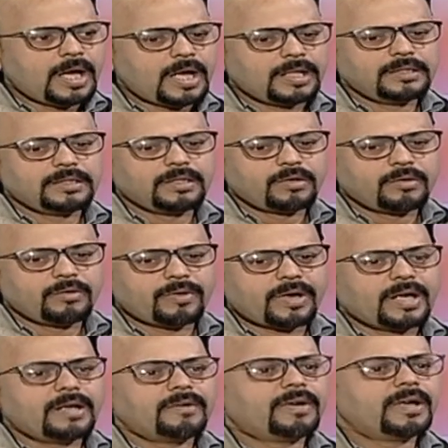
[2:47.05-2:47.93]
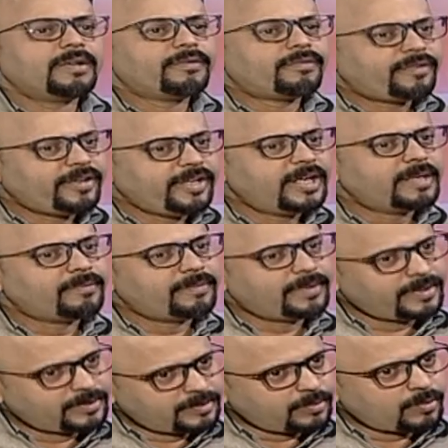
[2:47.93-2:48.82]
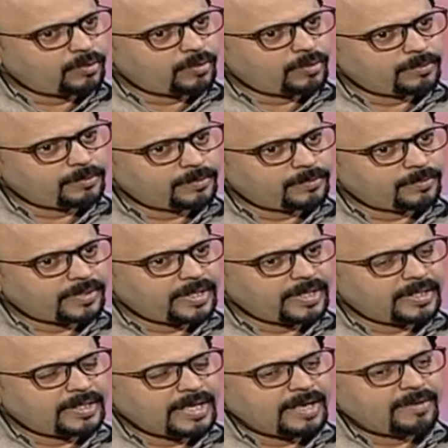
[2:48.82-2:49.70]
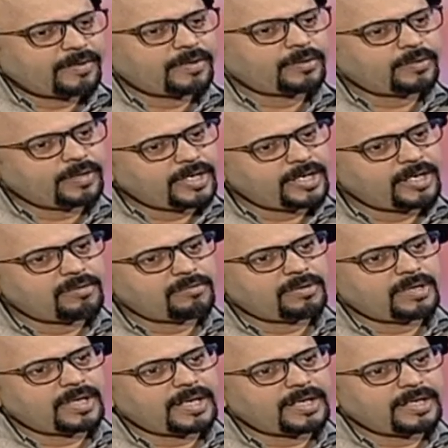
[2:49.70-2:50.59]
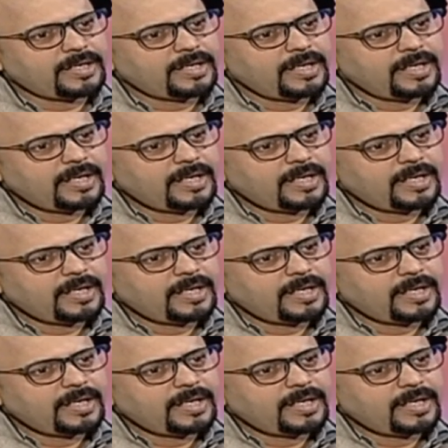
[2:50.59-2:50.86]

అందరూ వాళ్ళ వాళ్ళ ఫ్రీడమ్ ఎత్తుక్కోవడము రైట్ నా వరకు నేనే ఉండాలి